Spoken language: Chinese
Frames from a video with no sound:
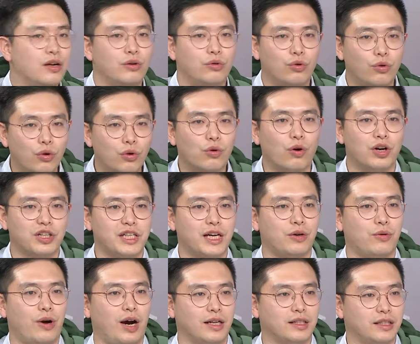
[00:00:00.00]
如果
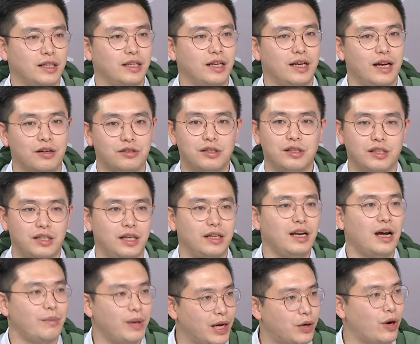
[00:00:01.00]
谢国良真的要自
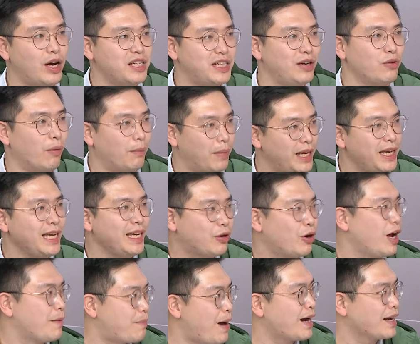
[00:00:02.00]
清，那没关系，我们
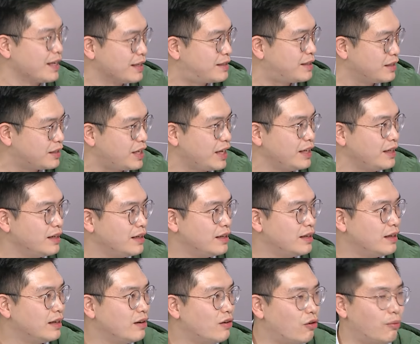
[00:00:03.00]
议会帮你自清。
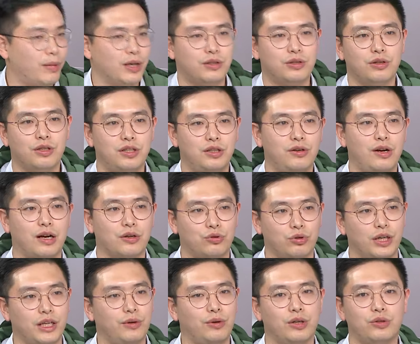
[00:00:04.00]
我们就希望
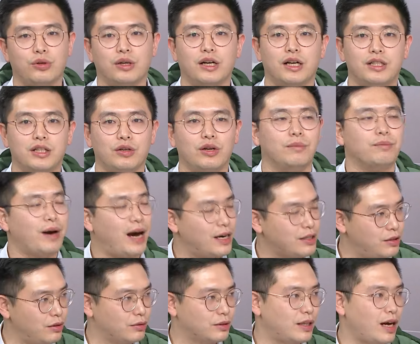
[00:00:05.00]
说议会做一个结论，
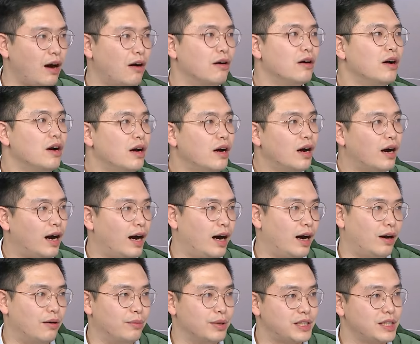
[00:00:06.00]
把他送到。
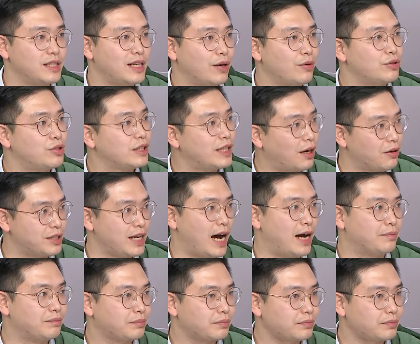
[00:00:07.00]
啊，我们监察院去调查。